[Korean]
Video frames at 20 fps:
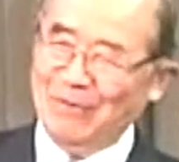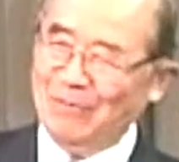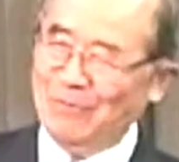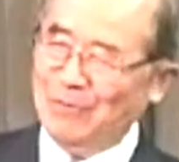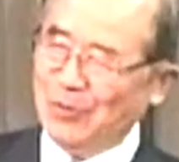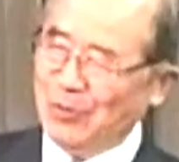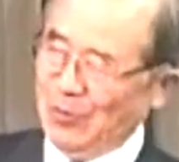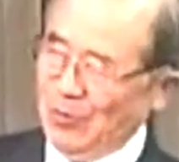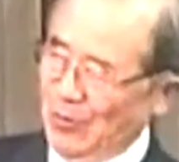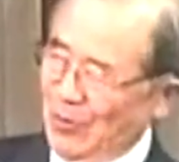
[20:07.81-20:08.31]

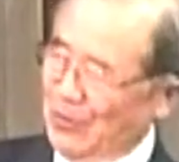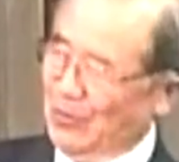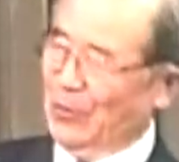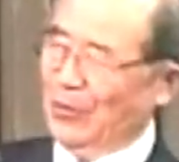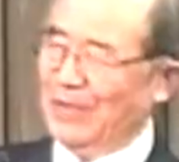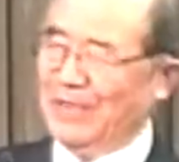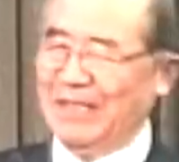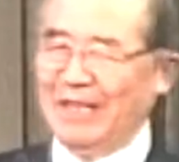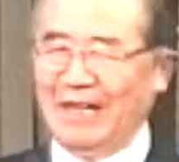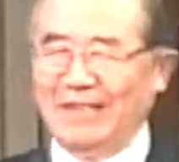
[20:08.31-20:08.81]
좋은
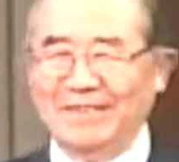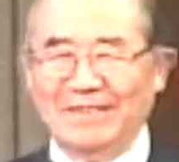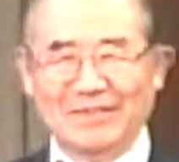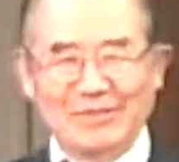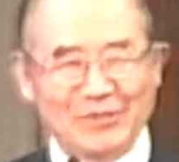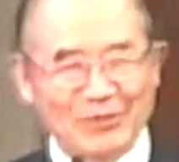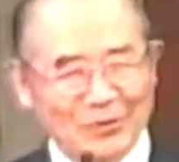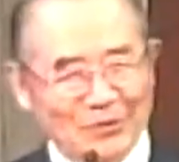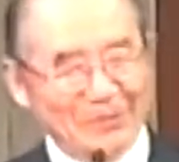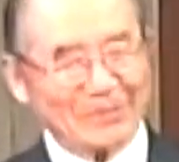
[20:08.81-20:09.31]
옷이라든
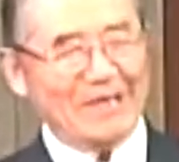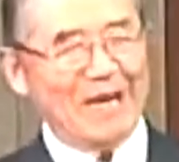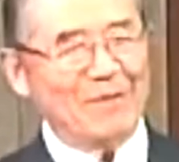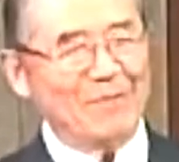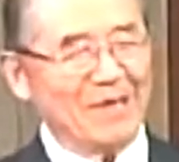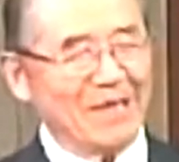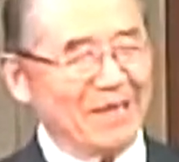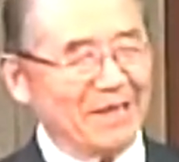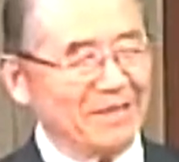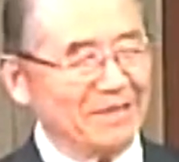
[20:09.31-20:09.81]
좋은
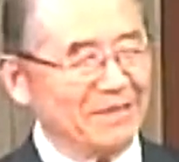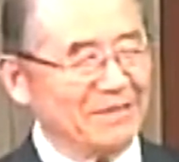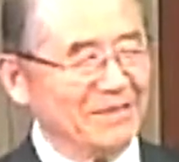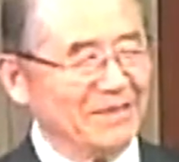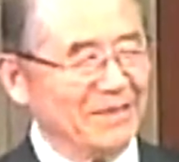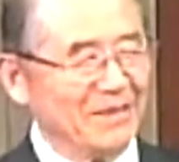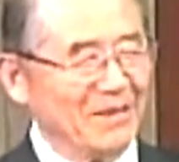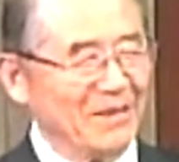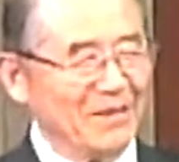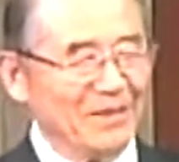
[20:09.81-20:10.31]
가방이라든지
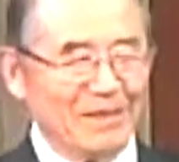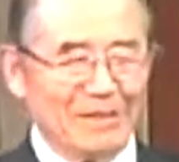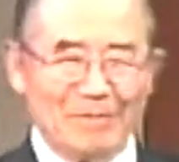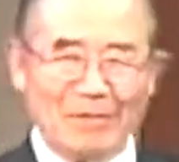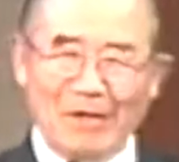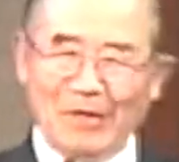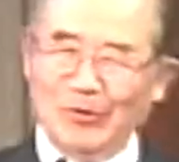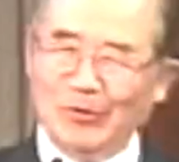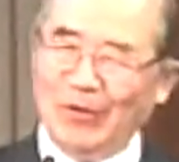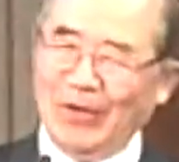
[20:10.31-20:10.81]
얼마나
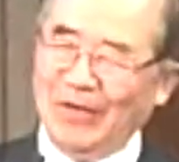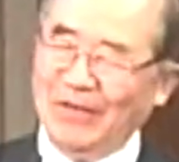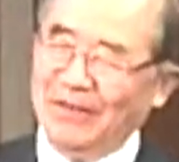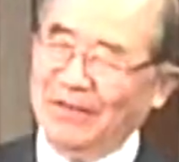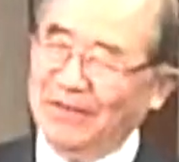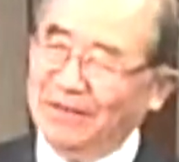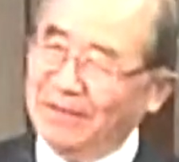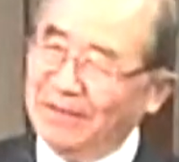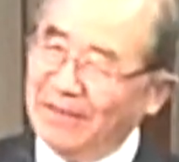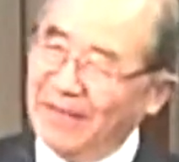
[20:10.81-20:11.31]
좋아요.
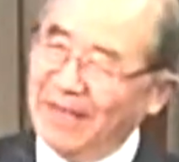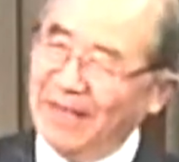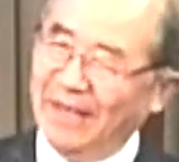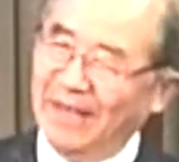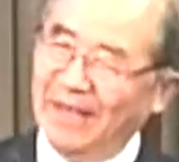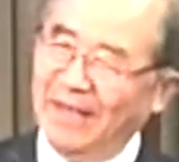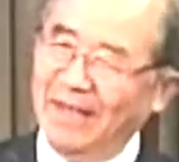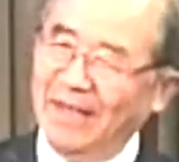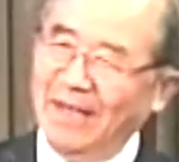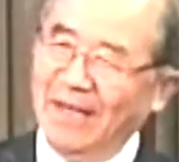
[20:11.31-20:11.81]

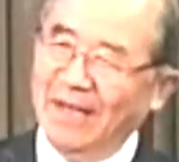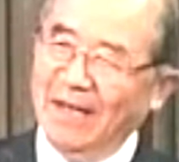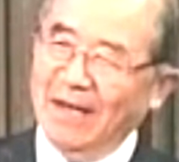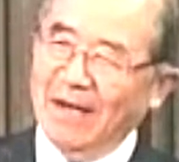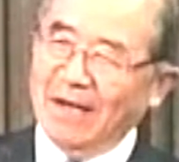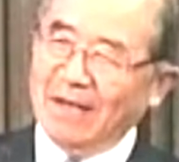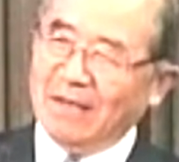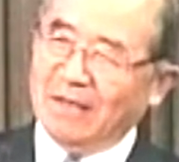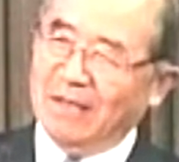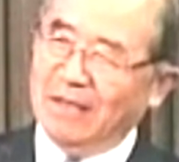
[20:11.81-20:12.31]
그런데
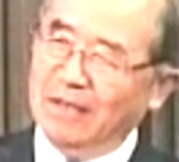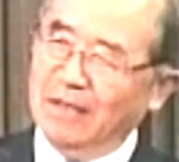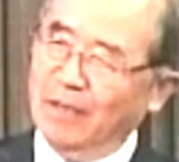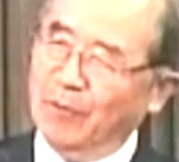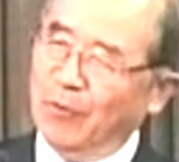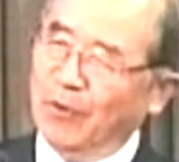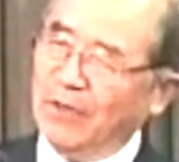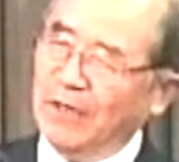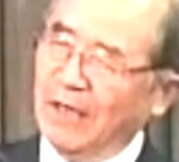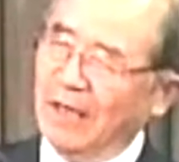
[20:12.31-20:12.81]

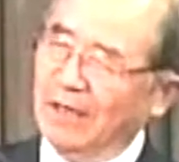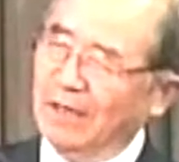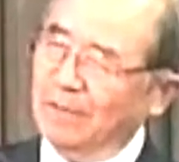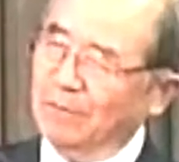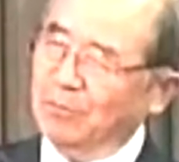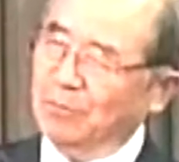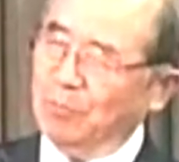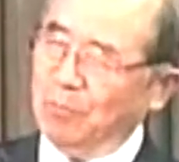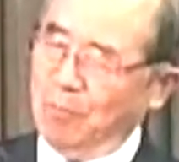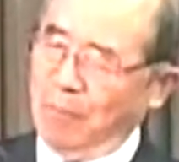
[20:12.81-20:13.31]
그거보다가
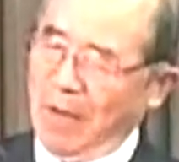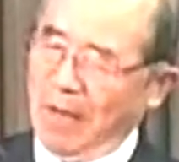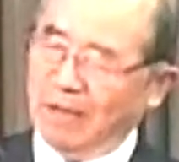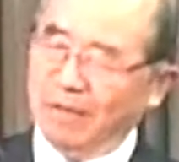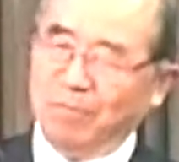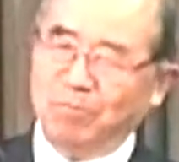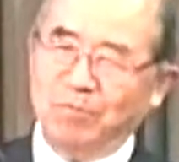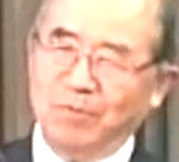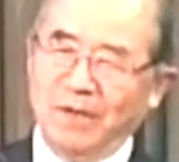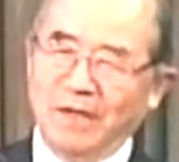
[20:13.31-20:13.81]

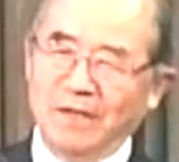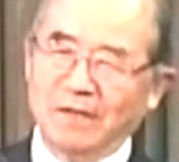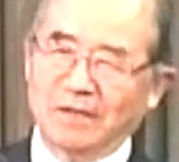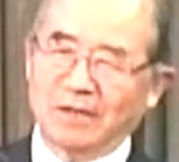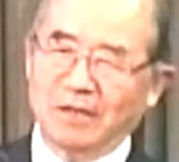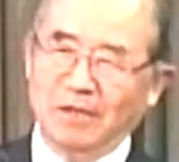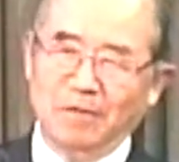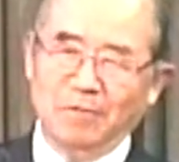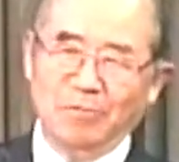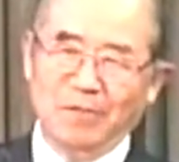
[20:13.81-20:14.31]
백 배,
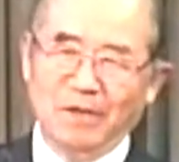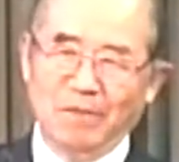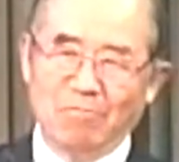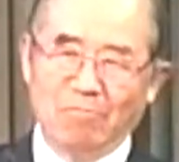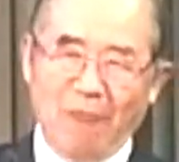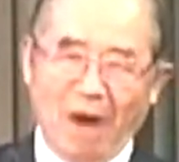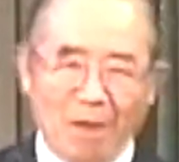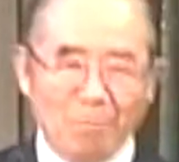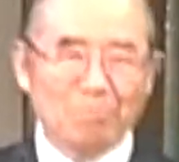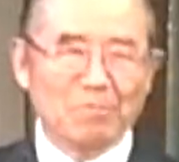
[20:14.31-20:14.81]
천 배,
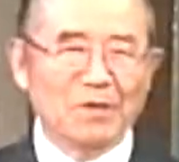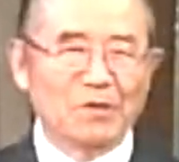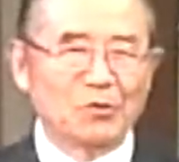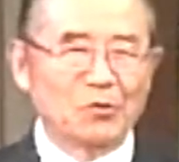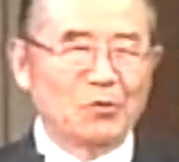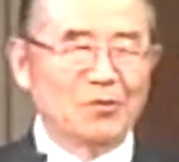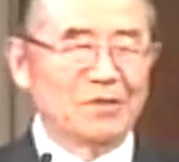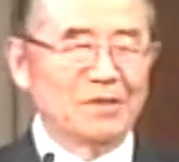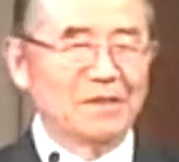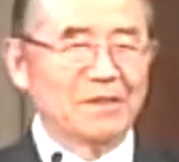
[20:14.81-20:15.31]
만 배
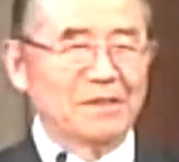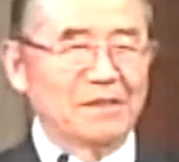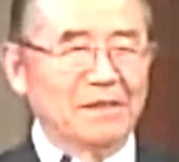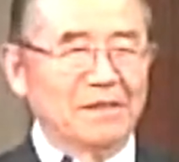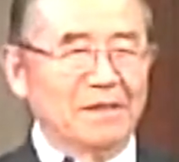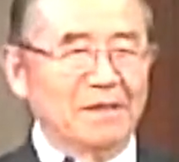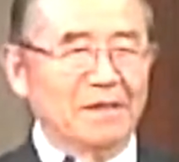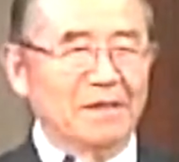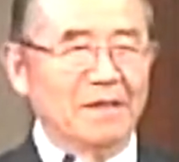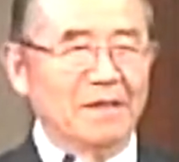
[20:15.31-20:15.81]
좋은
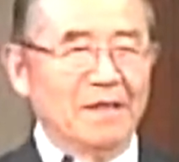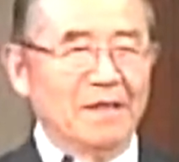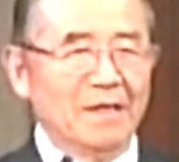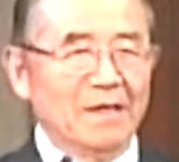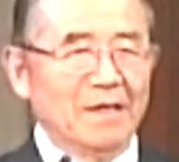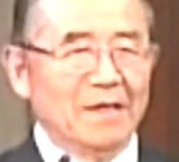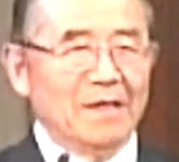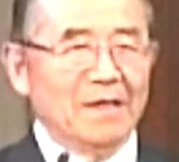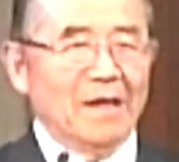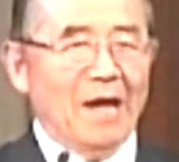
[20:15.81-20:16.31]
것은
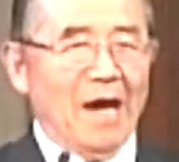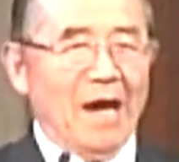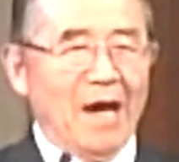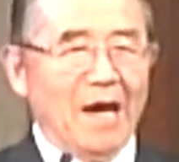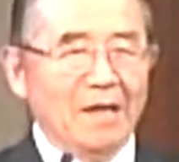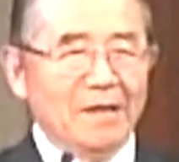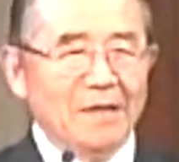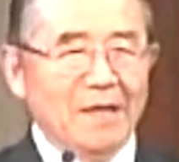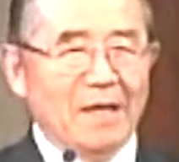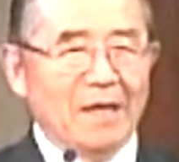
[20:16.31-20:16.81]

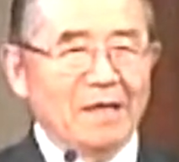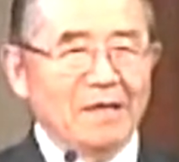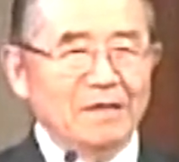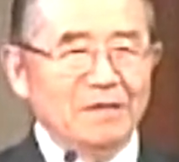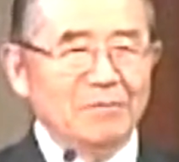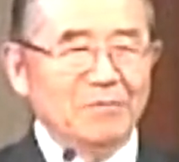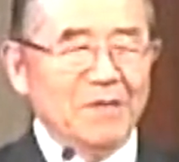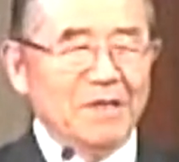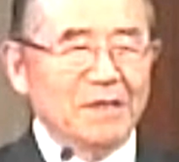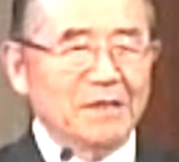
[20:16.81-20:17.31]

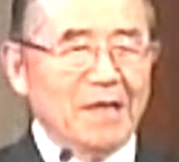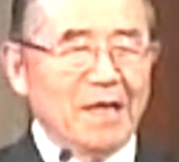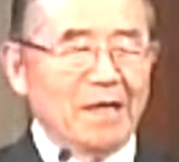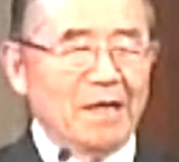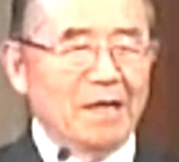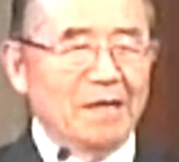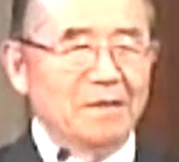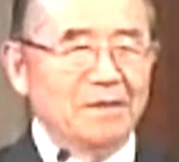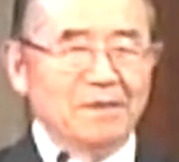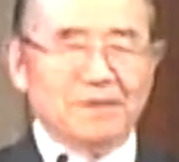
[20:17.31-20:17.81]
하나님의
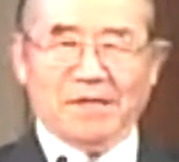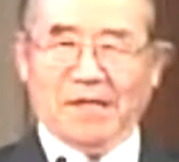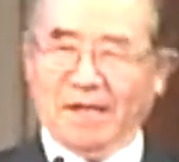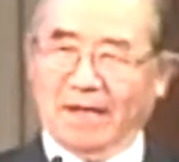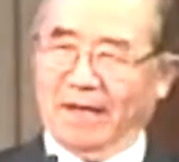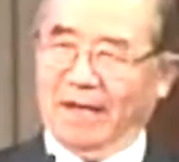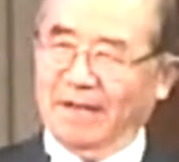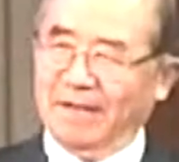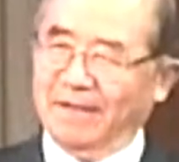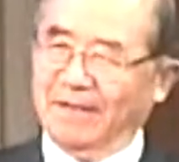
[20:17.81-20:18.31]
사랑을
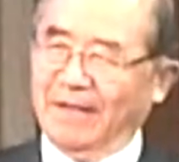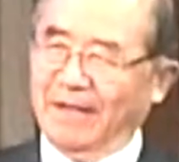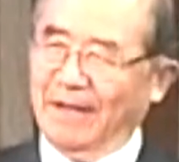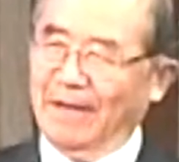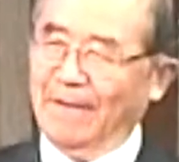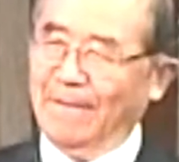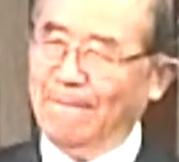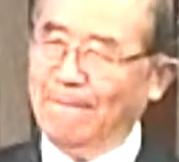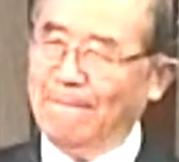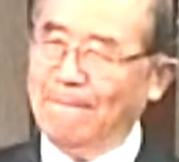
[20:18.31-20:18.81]
생각할
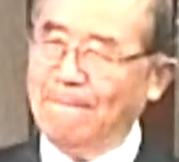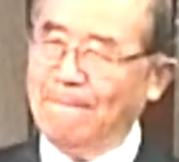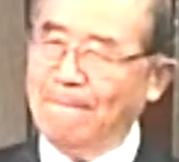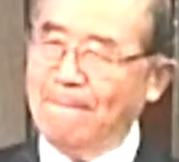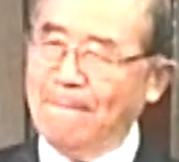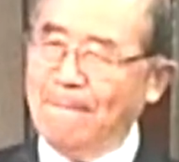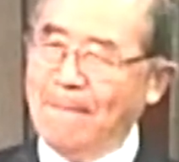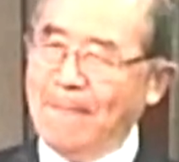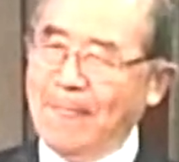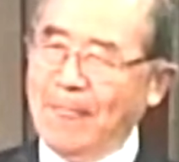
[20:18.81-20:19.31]
때
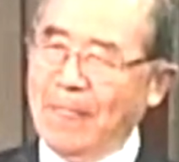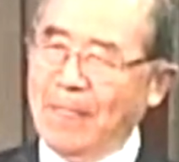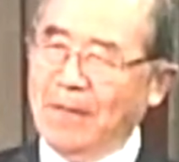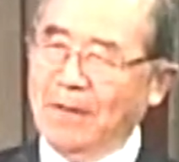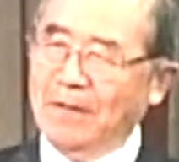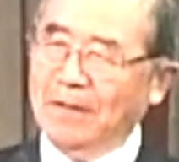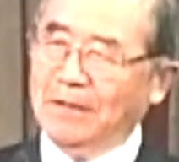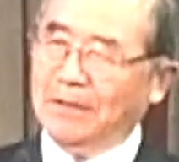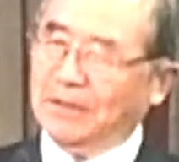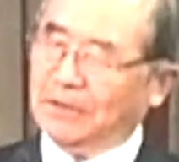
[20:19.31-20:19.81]

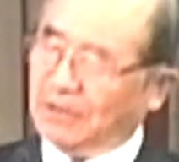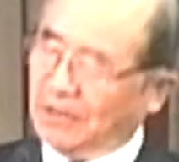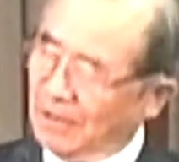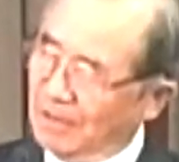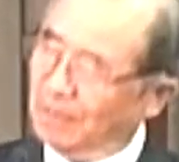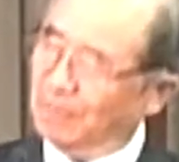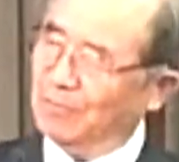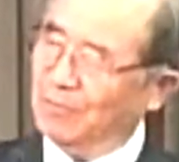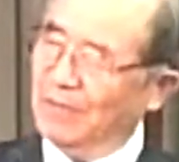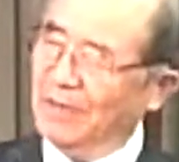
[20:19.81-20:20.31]

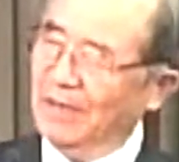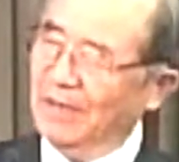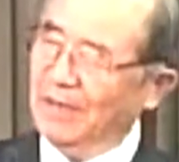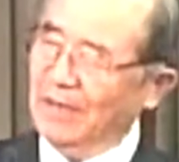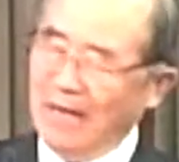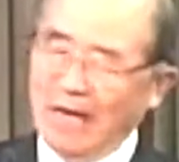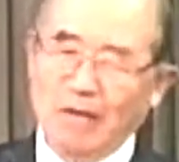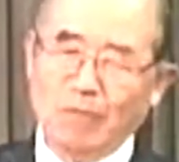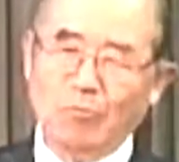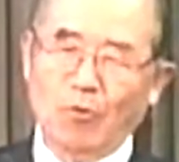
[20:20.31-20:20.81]
이것처럼
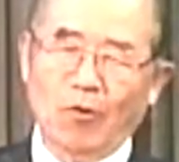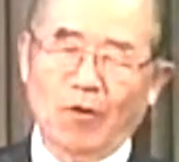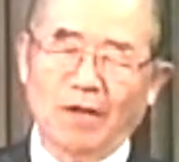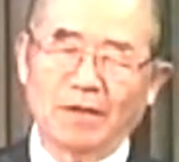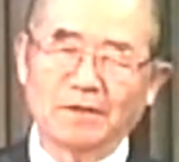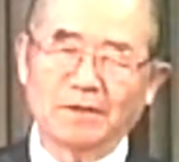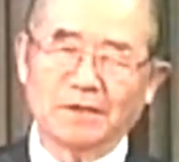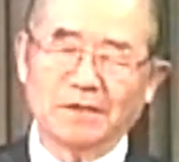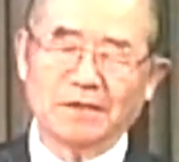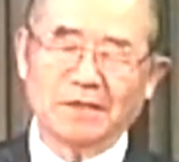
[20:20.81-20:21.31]

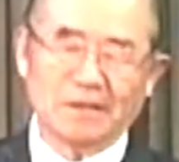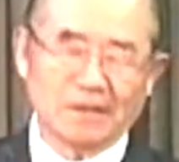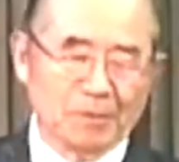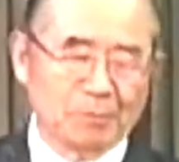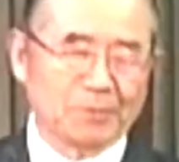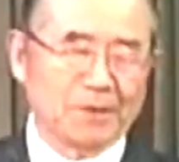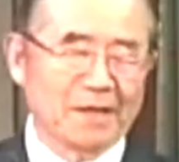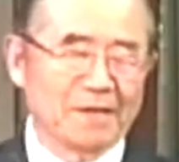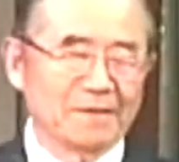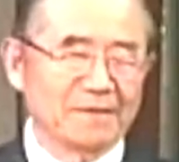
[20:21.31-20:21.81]
행복한 것이
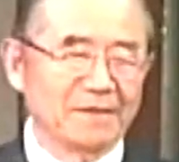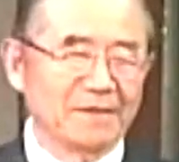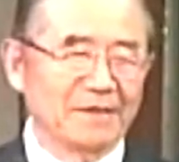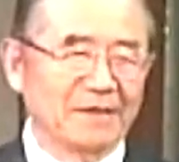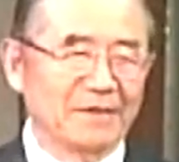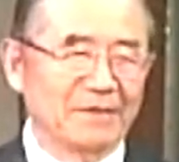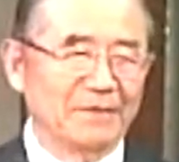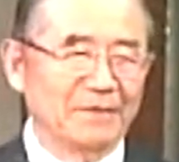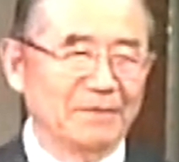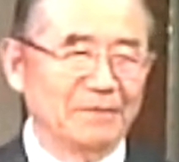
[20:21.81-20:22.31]
없다는
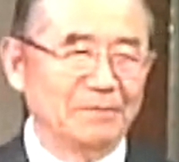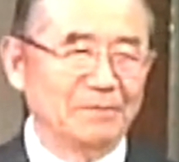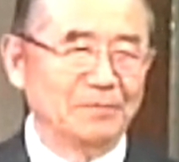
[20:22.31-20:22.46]
거예요.